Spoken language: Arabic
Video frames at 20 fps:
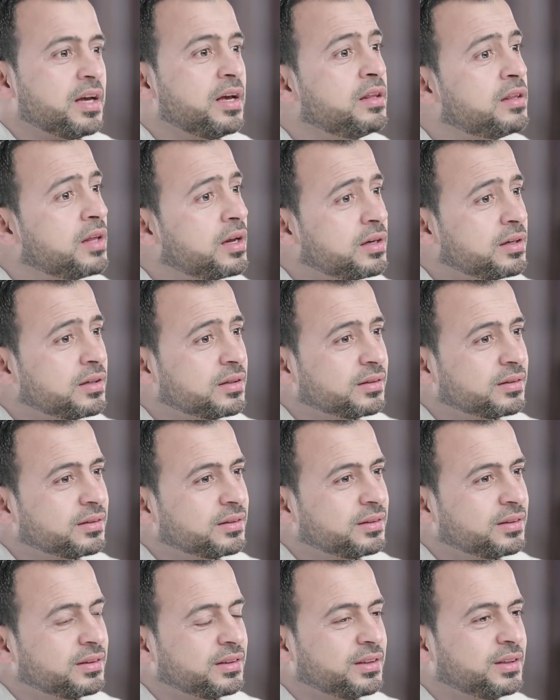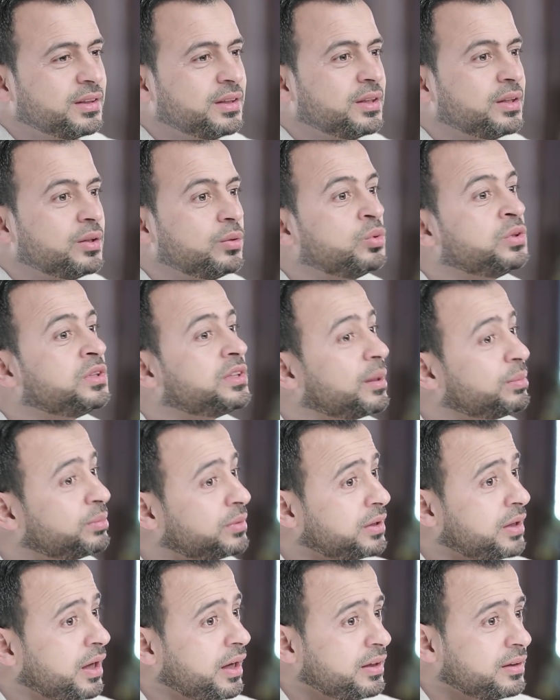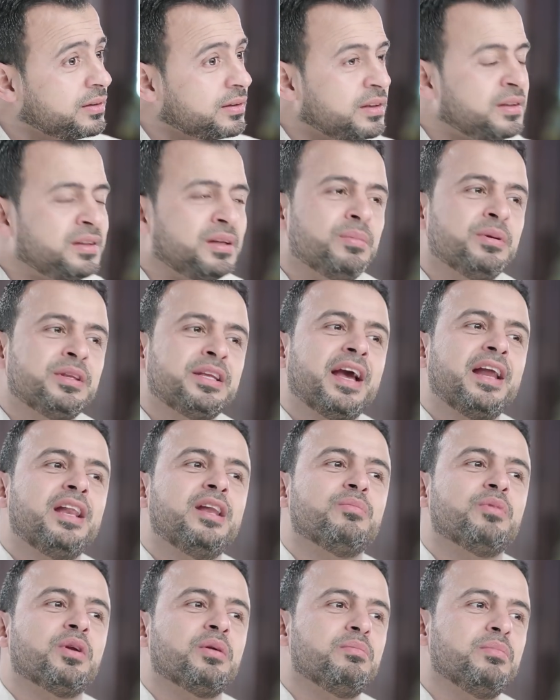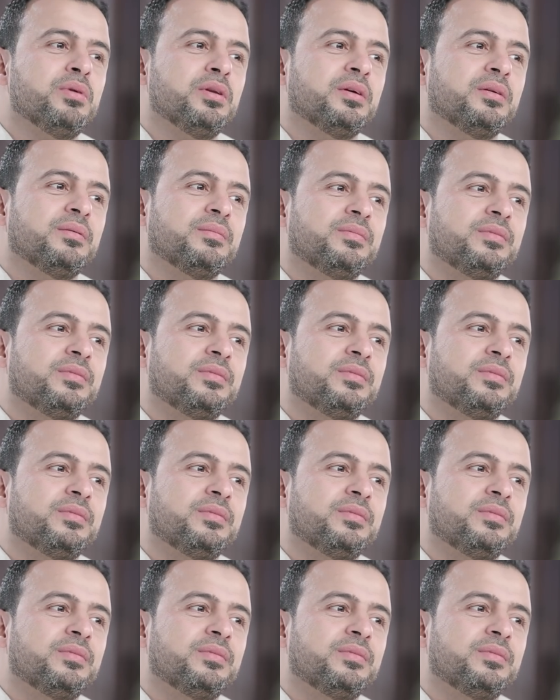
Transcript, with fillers: إذا وانت بتدعي انت بتكلم ربنا